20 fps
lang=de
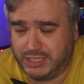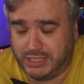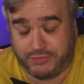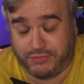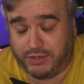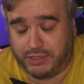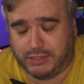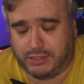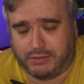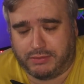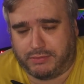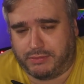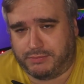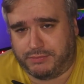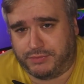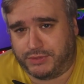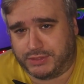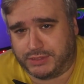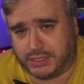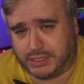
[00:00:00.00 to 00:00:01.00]
Ich, ich
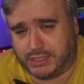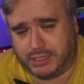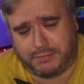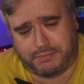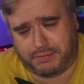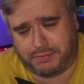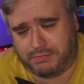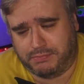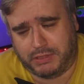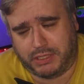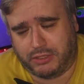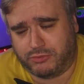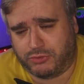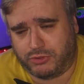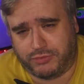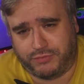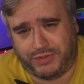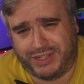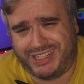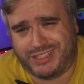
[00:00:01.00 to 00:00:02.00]
wie gesagt, ich habe mit
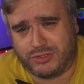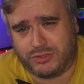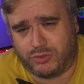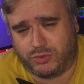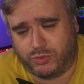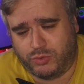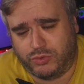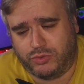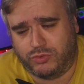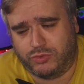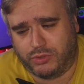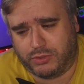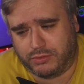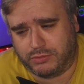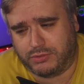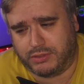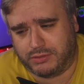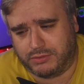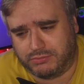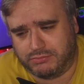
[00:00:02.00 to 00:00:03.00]
Android wenig zu tun, nur
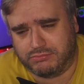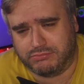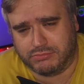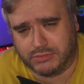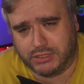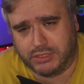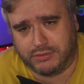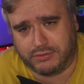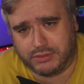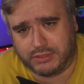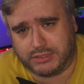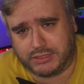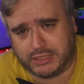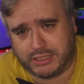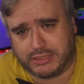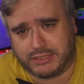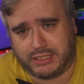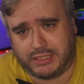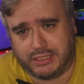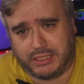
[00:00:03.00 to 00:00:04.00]
ne, das ist
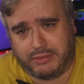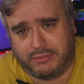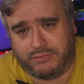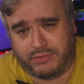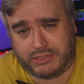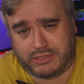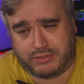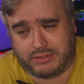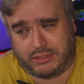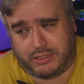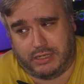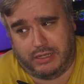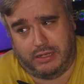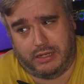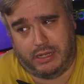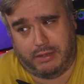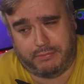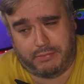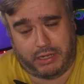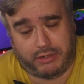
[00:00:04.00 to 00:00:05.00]
das halt eben, was äh,
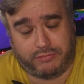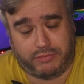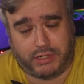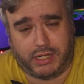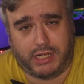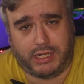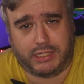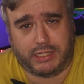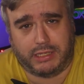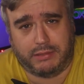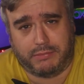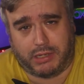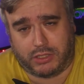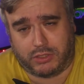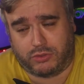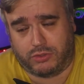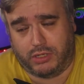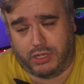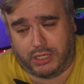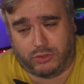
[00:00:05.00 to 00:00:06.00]
am Anfang halt eben
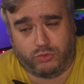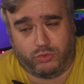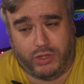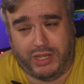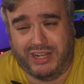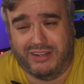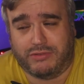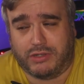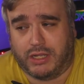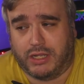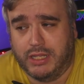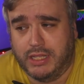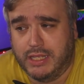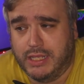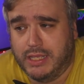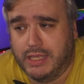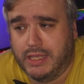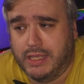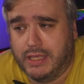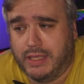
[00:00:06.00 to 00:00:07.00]
akt aktuell war.
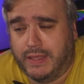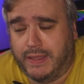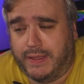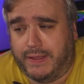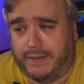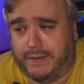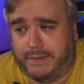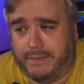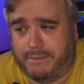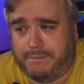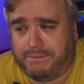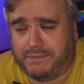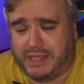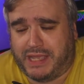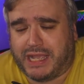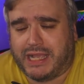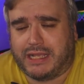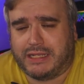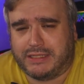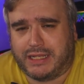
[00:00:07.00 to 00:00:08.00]
Ähm,
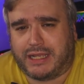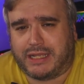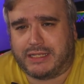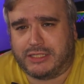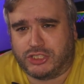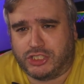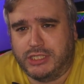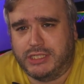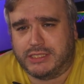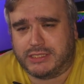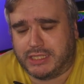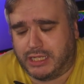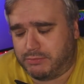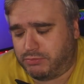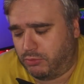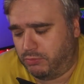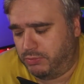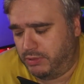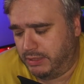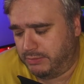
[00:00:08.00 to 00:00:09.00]
da, da schien es halt
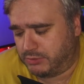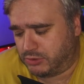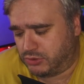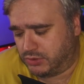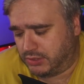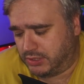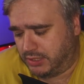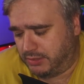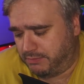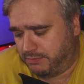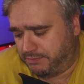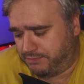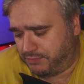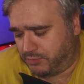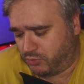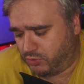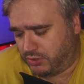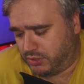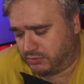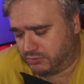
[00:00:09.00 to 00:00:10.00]
Probleme zu geben
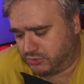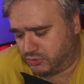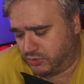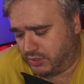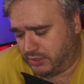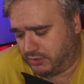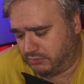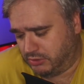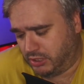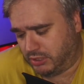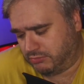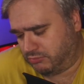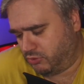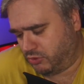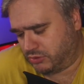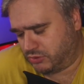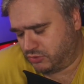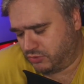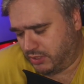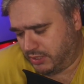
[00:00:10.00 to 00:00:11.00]
oder zu, ja,
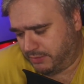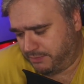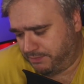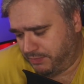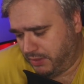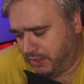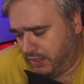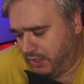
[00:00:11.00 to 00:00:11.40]
doch zu haben.